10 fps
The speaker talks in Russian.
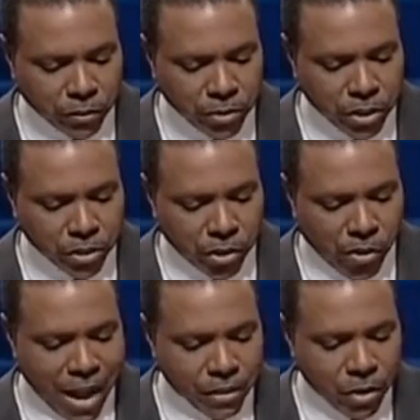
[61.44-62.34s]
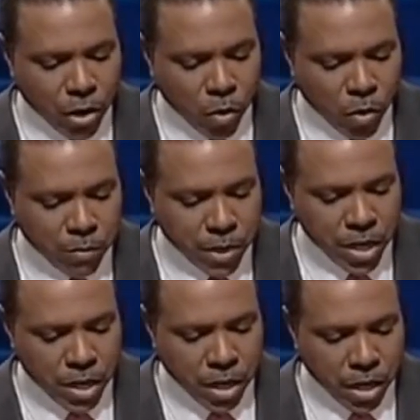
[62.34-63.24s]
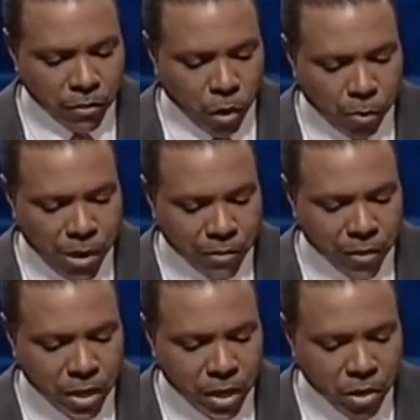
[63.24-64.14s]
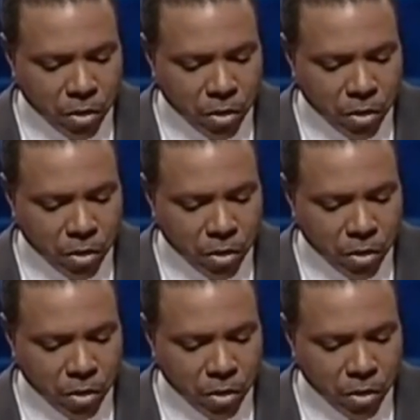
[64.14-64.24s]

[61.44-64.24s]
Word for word: будет вам никакой пользы, выгоды приобретения,